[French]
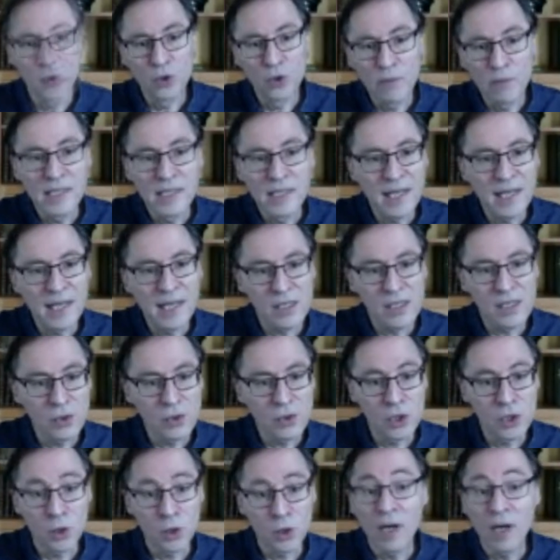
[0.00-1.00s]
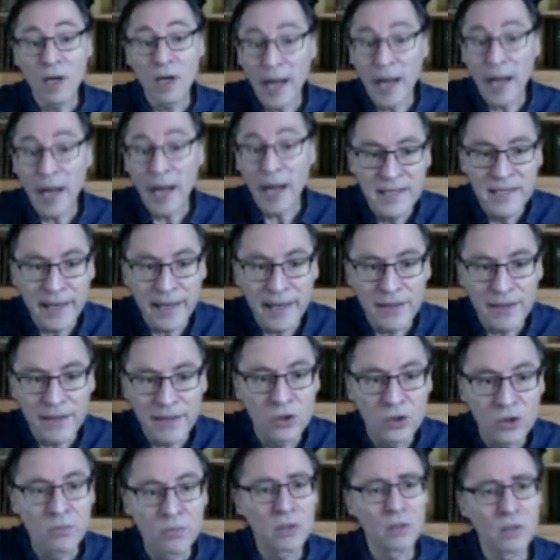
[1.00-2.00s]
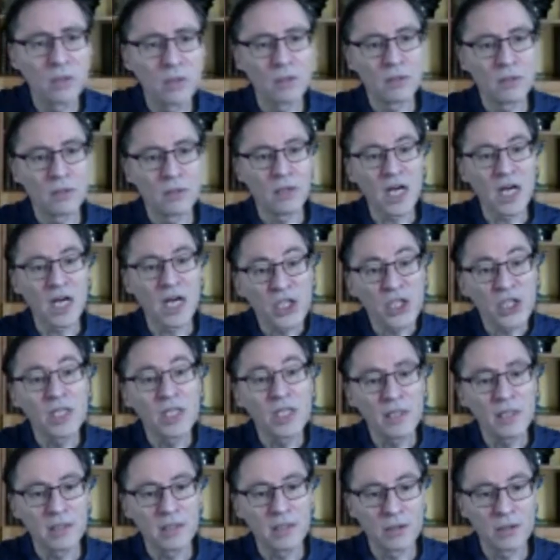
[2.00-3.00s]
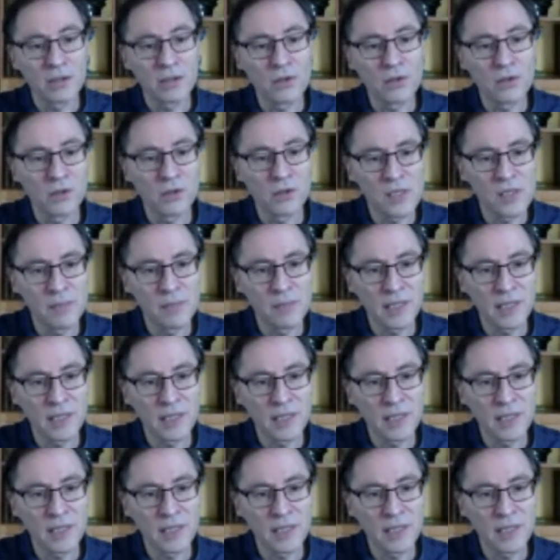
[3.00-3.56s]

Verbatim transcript: de manière à ce que les gens aillent directement acheter dans ces